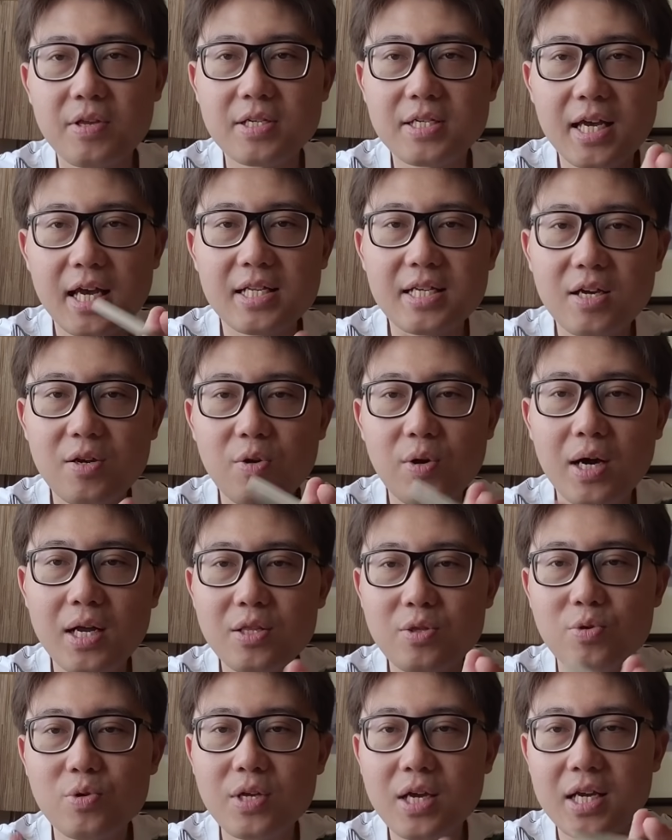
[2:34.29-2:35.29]
Saya cari
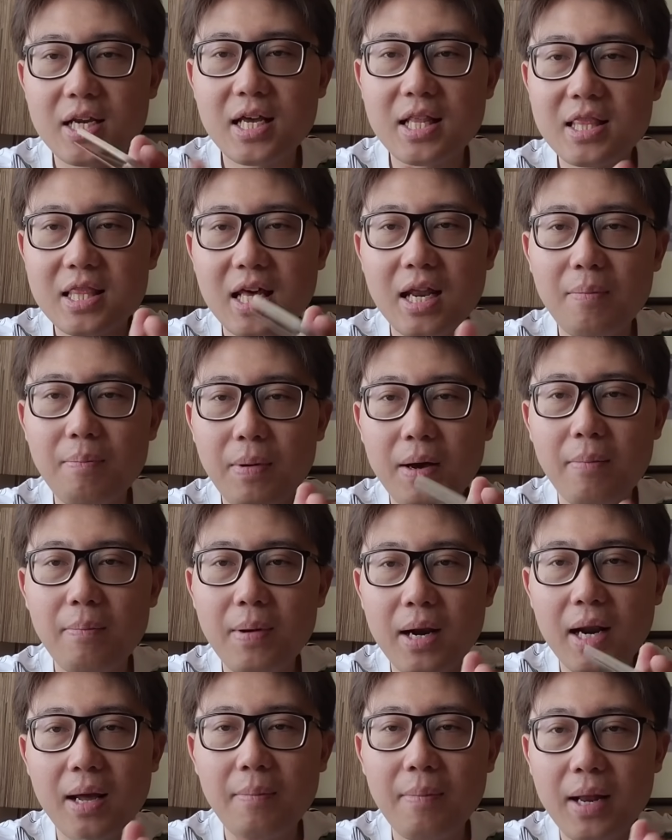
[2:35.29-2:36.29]
kartunya dan tanpa
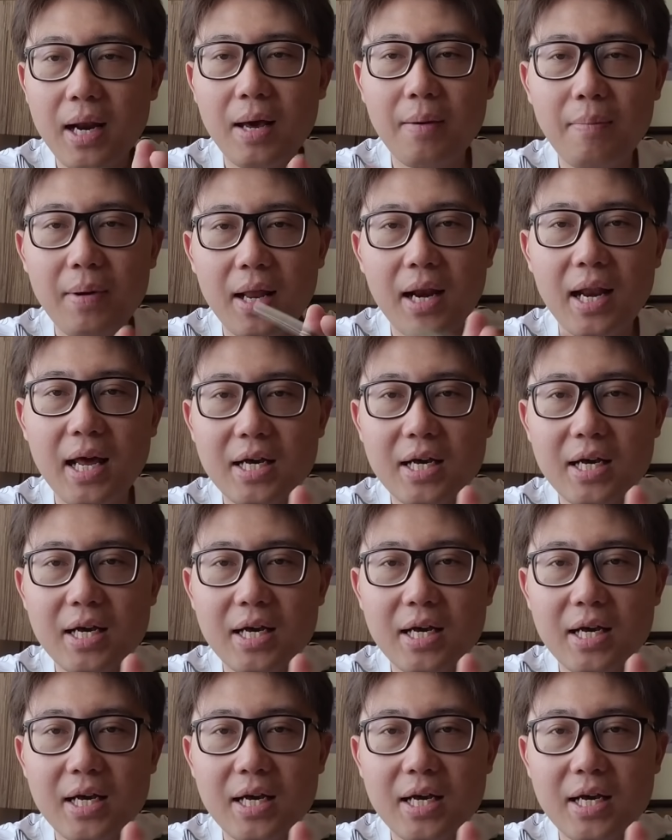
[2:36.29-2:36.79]
berlama-lama